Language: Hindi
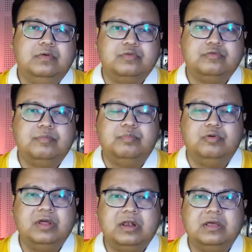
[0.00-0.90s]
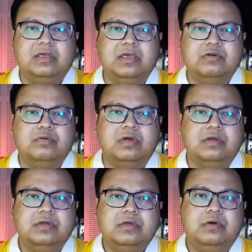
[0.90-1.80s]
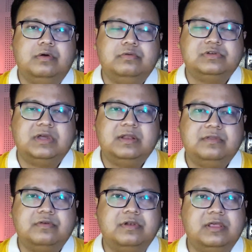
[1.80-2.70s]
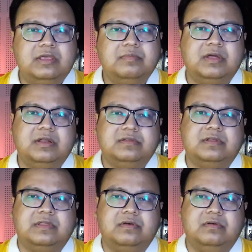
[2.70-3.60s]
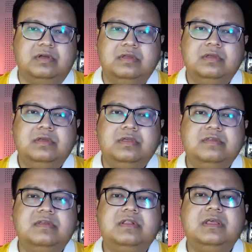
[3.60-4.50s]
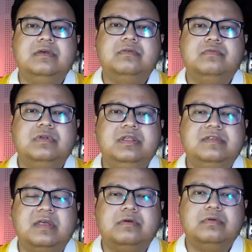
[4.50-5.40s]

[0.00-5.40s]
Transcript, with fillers: उसको बुरा लग गया होगा और वो शायद इसको नहीं मानना चाहता होगा इसीलिए वो लीसा